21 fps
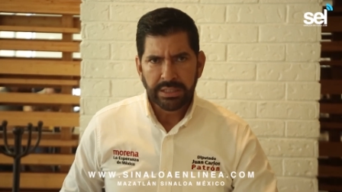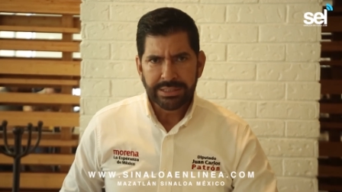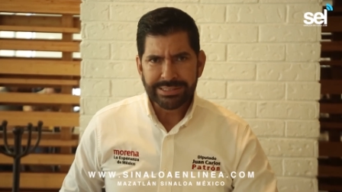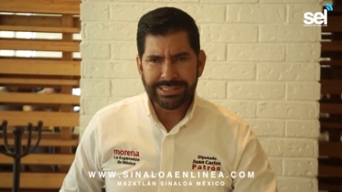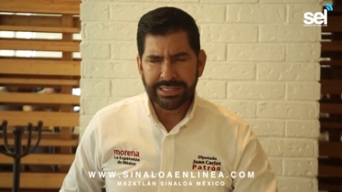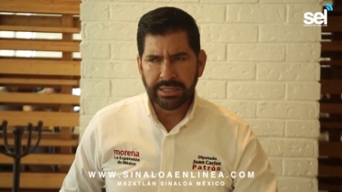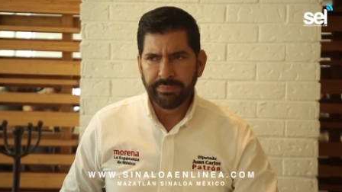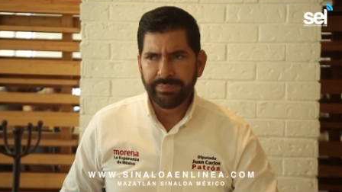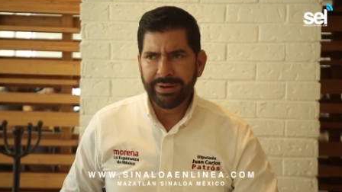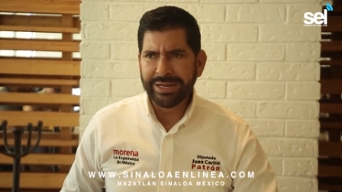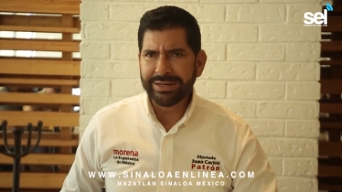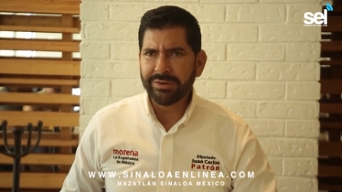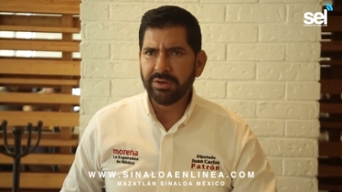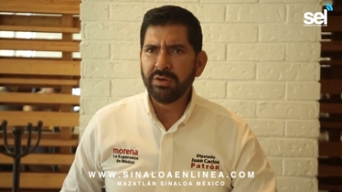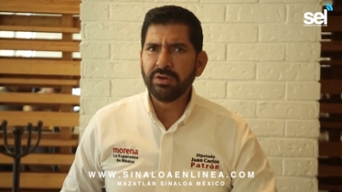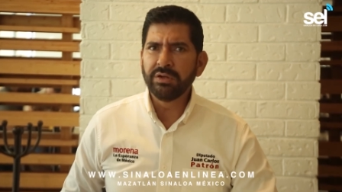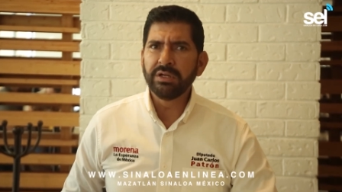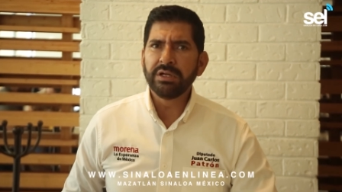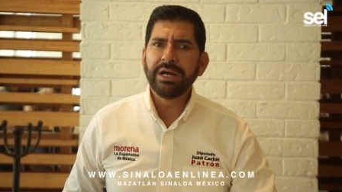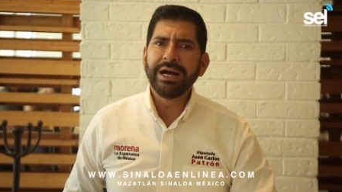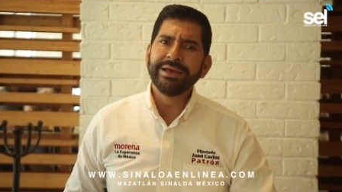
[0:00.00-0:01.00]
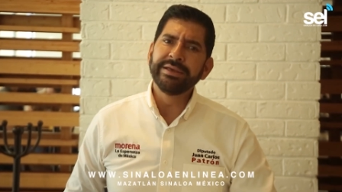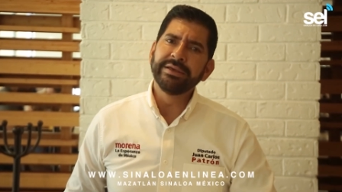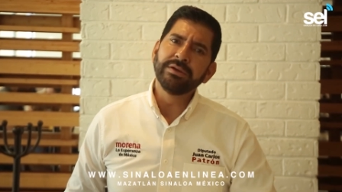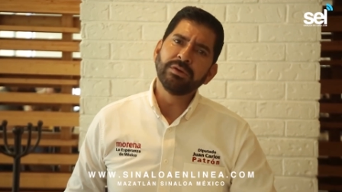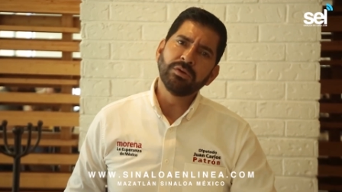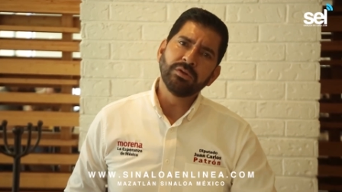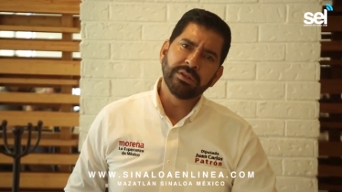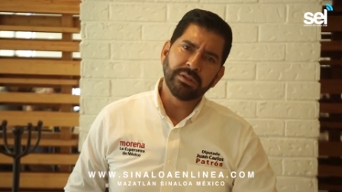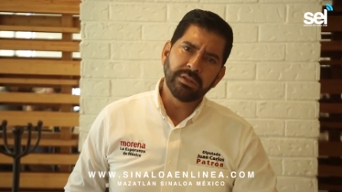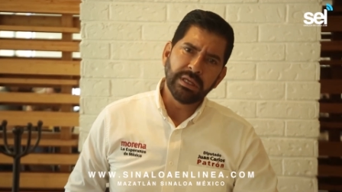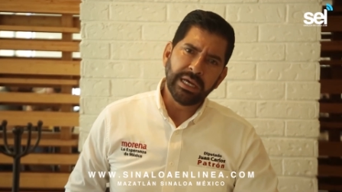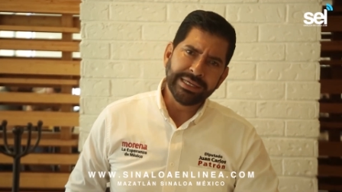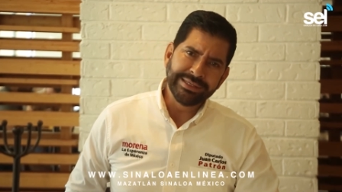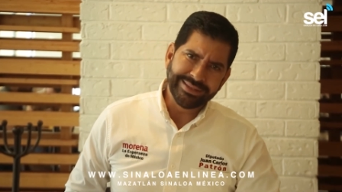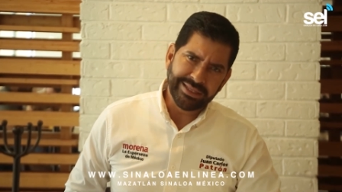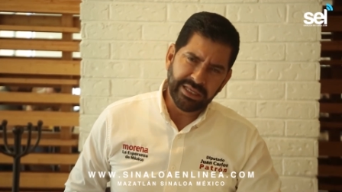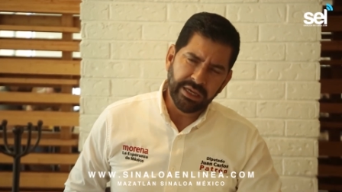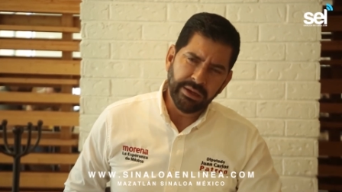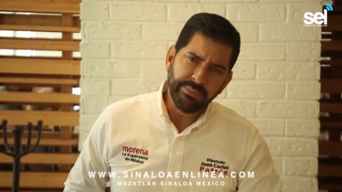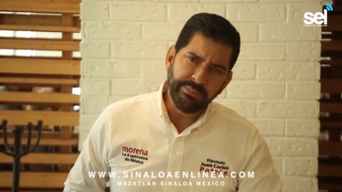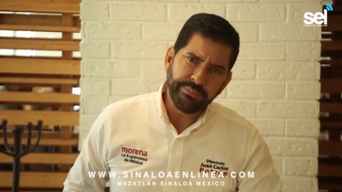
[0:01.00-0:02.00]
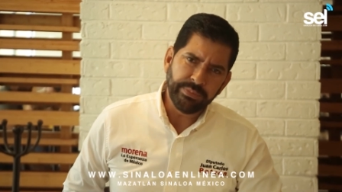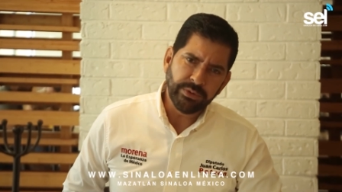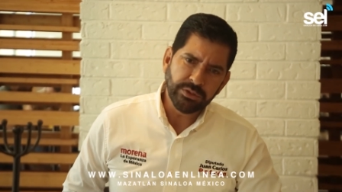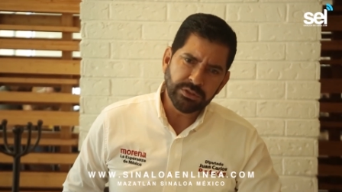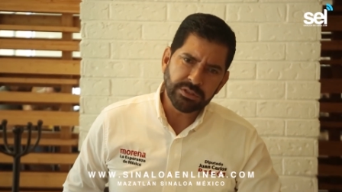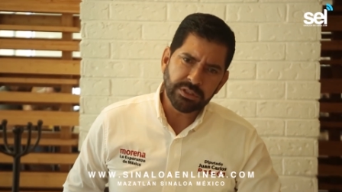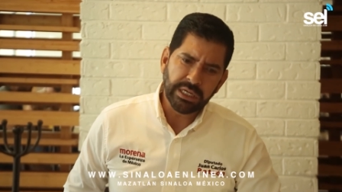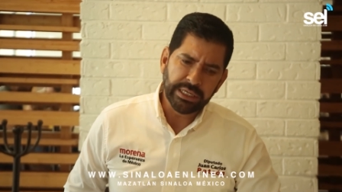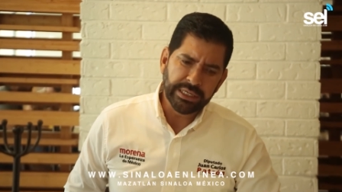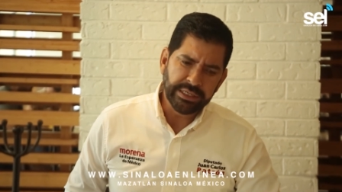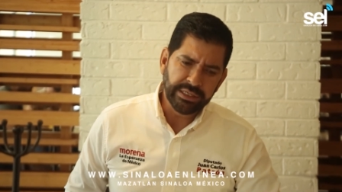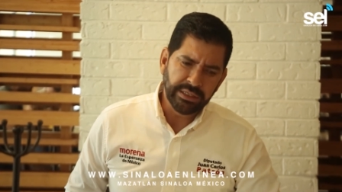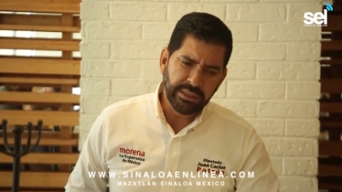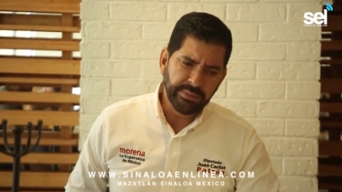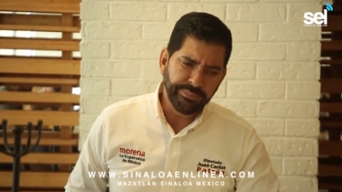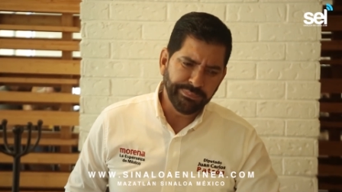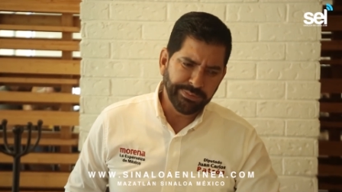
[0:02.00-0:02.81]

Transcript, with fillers: Sin embargo, hay, un, hay tiempos, hay